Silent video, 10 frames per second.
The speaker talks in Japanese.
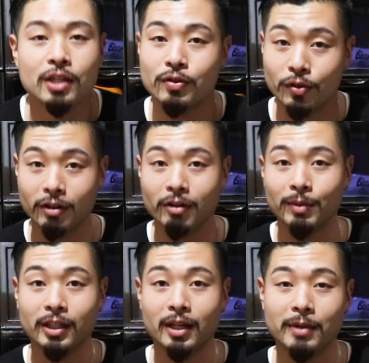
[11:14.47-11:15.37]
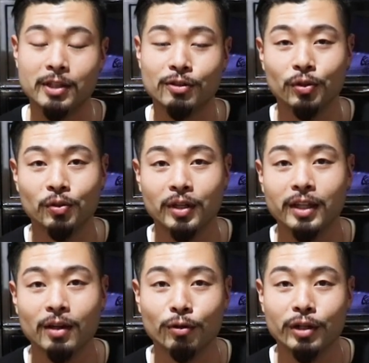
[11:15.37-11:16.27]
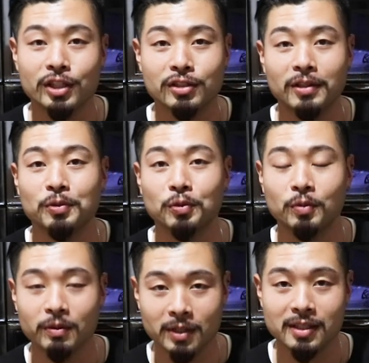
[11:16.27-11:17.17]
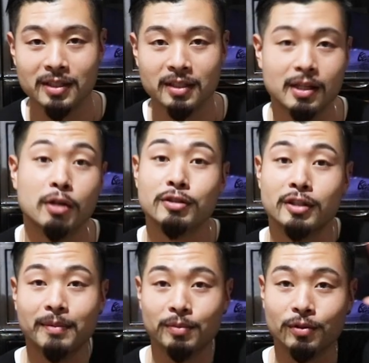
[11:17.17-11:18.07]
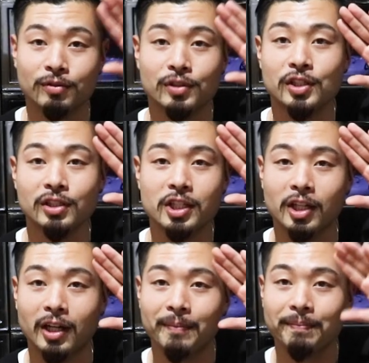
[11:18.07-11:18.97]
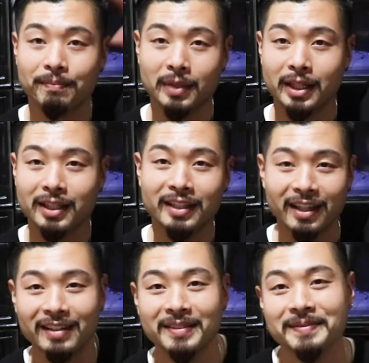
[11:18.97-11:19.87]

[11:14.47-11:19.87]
それではまた別の動画でお会いしたいと思います。キックスラップのシンでした。またね。